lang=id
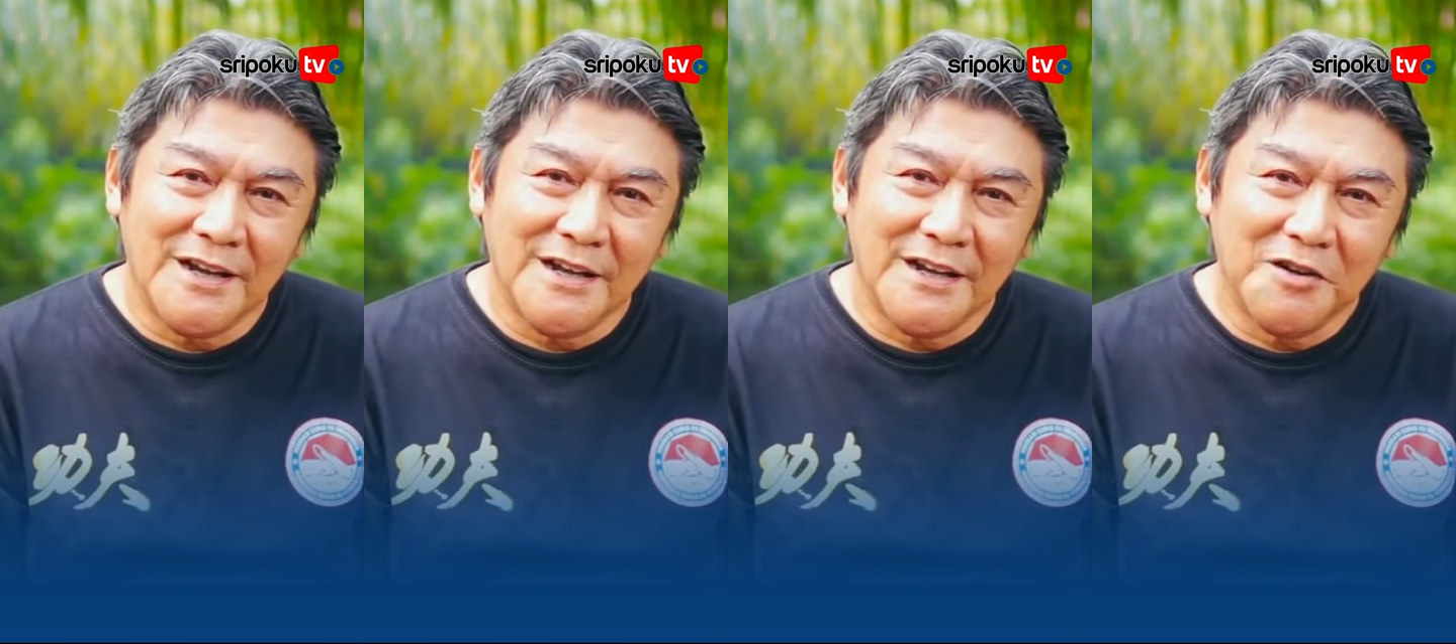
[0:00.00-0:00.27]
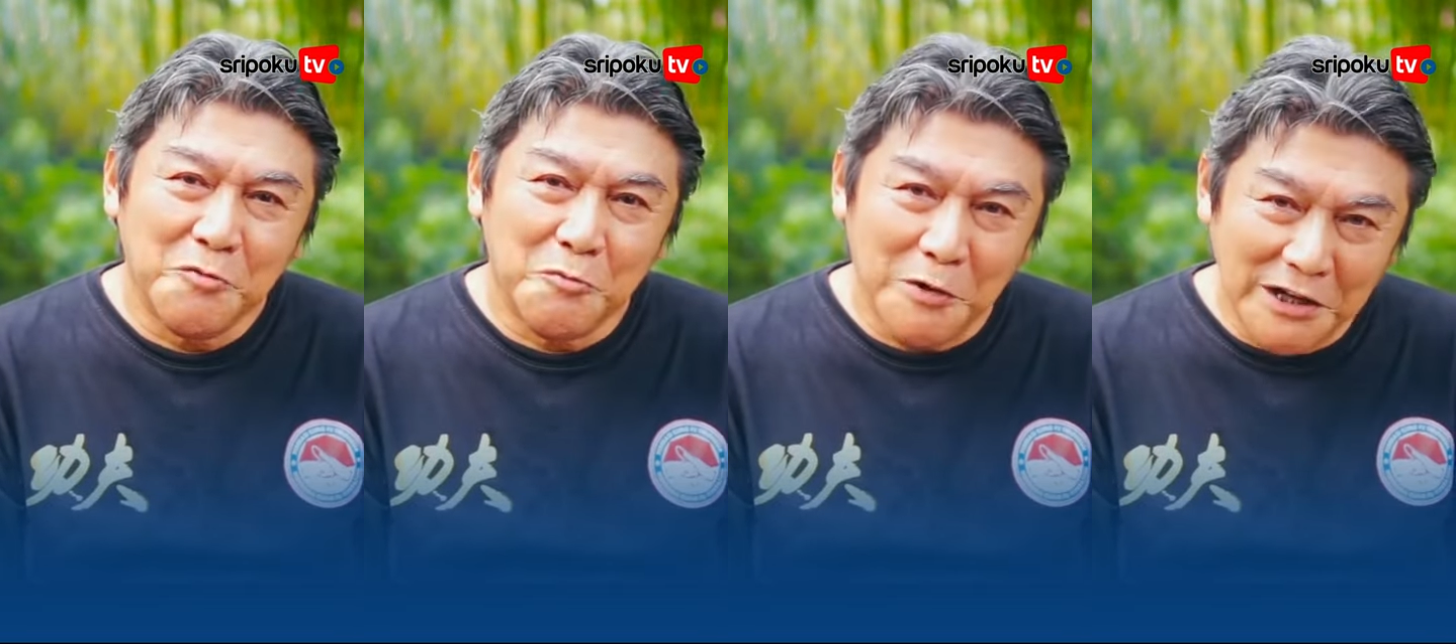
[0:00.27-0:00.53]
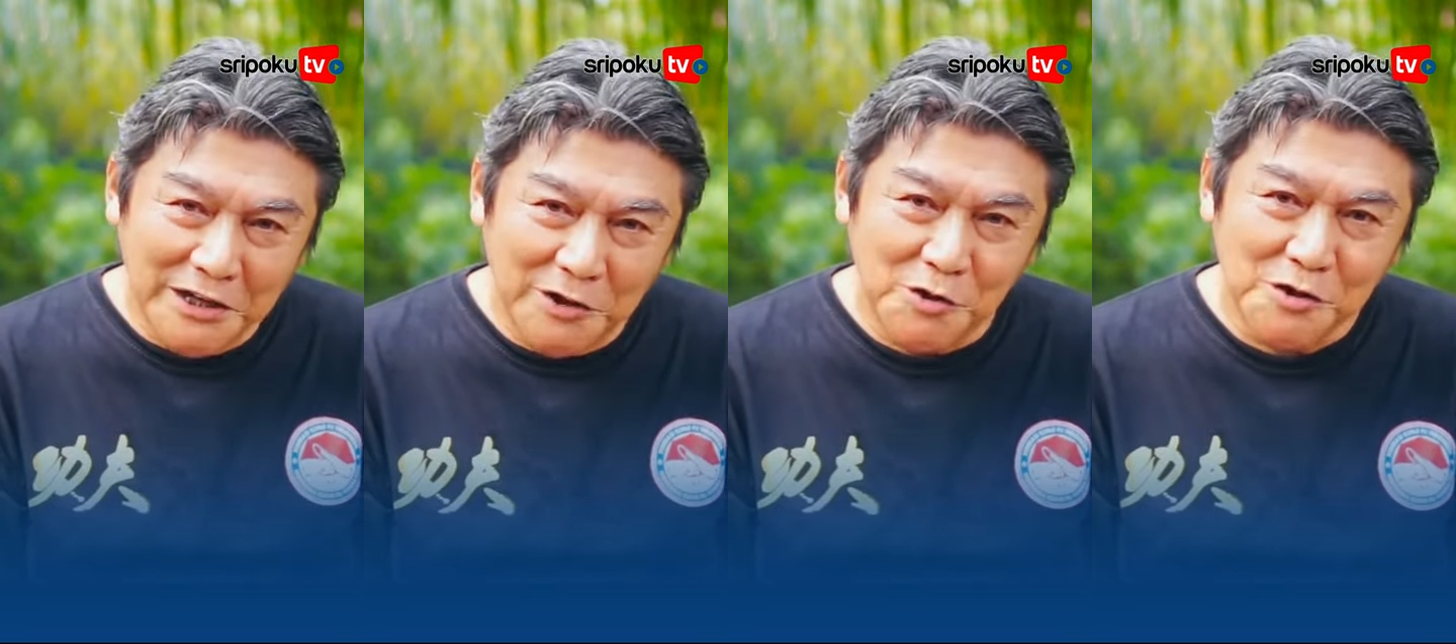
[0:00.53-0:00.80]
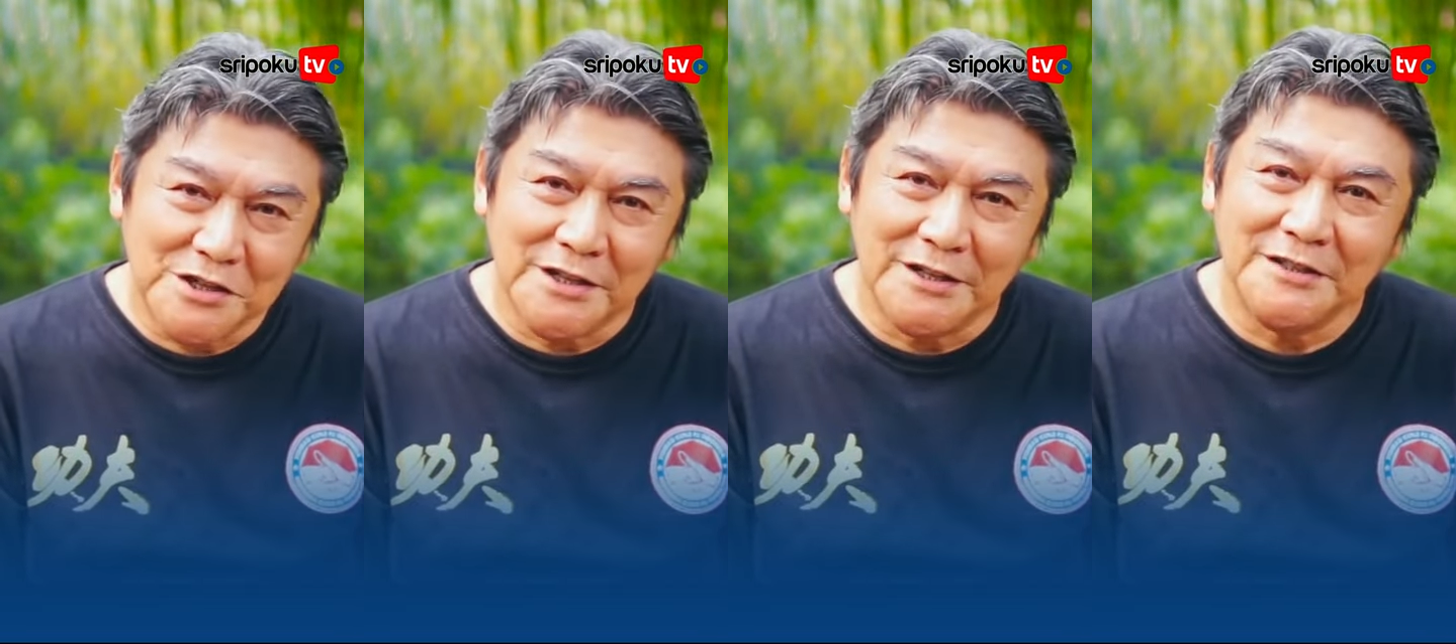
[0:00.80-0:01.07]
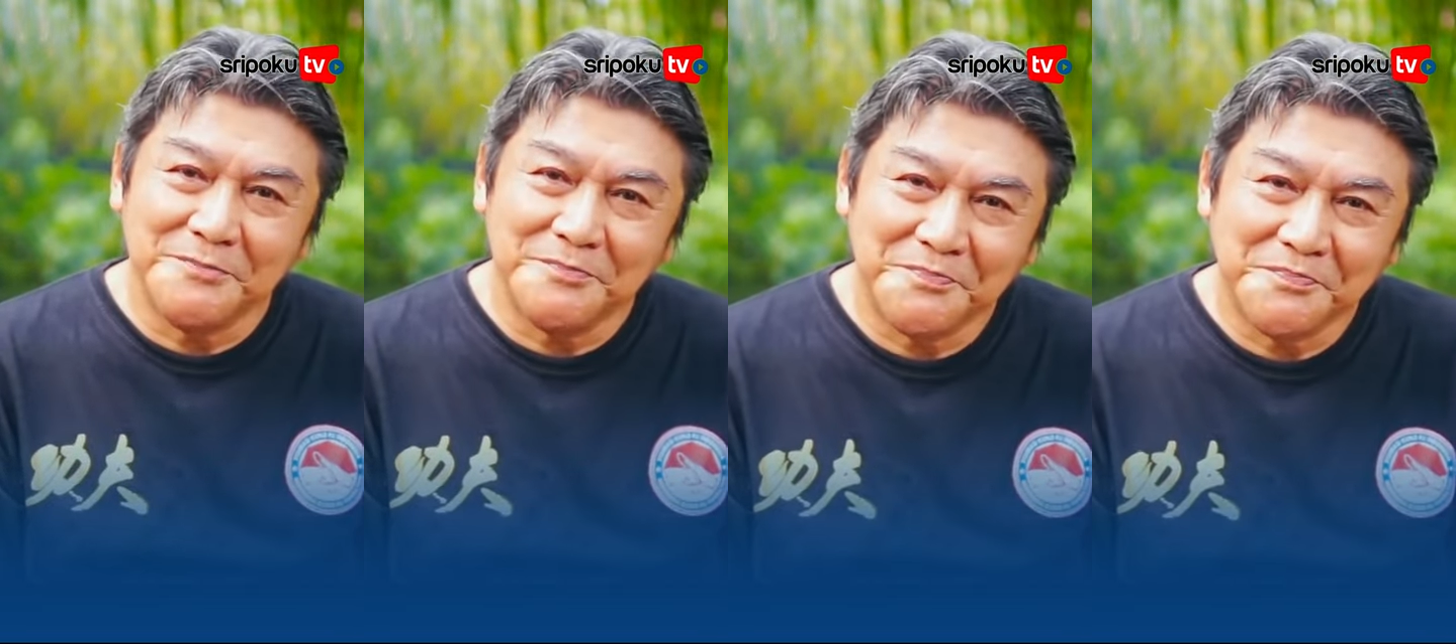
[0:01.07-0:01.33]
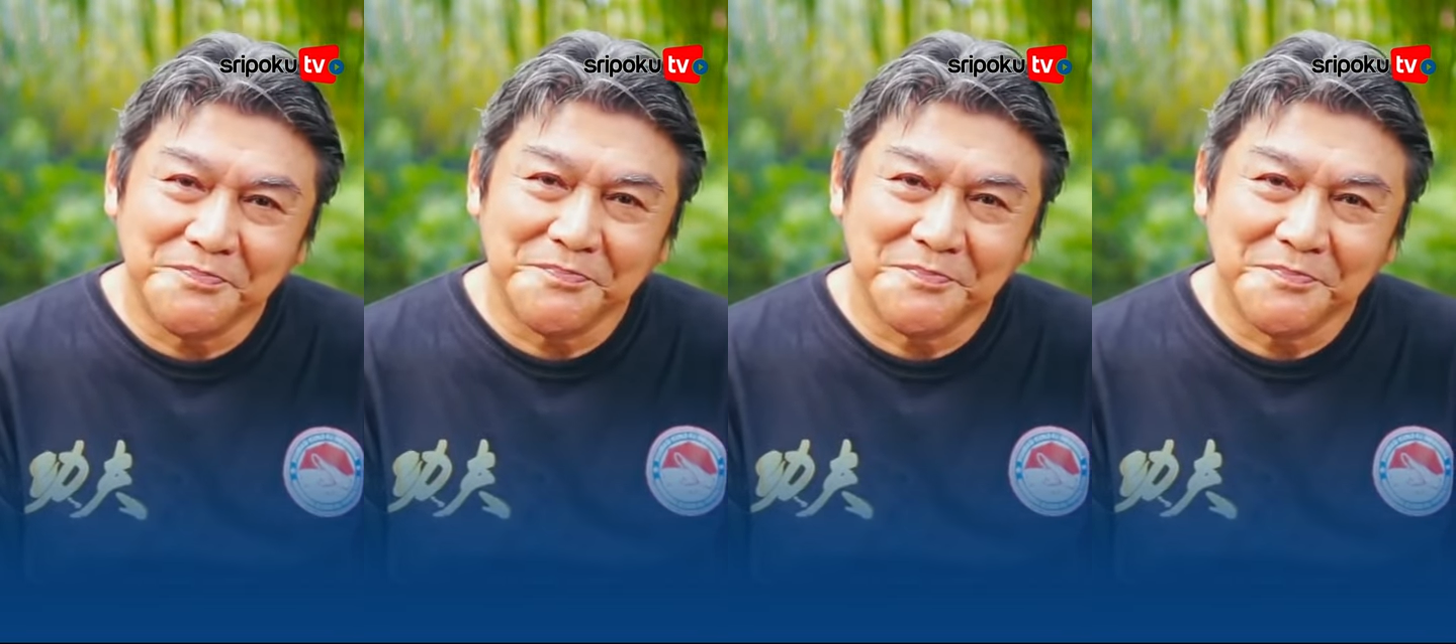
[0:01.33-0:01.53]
terbaru, Ibunda Rinoa